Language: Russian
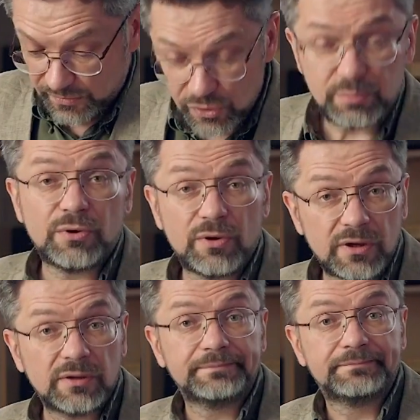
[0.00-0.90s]
э, все
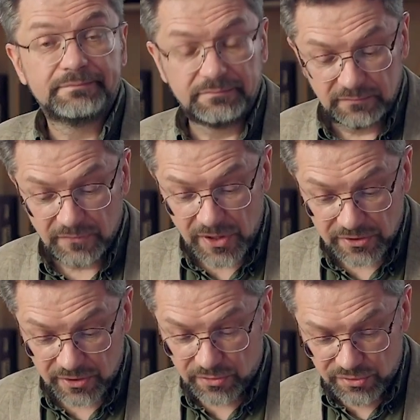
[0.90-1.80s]
плохо,
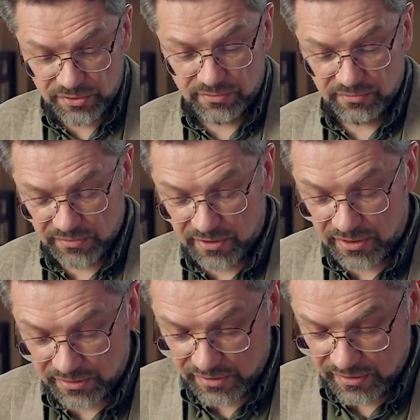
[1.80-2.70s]
я так очень
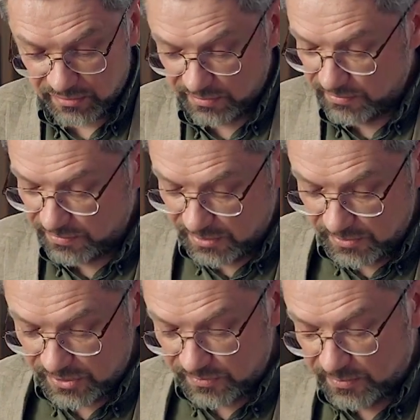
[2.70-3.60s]
кратко,
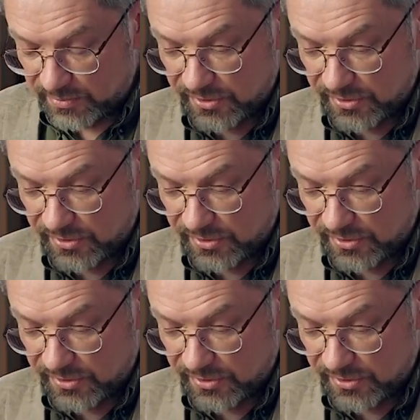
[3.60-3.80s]
примитивно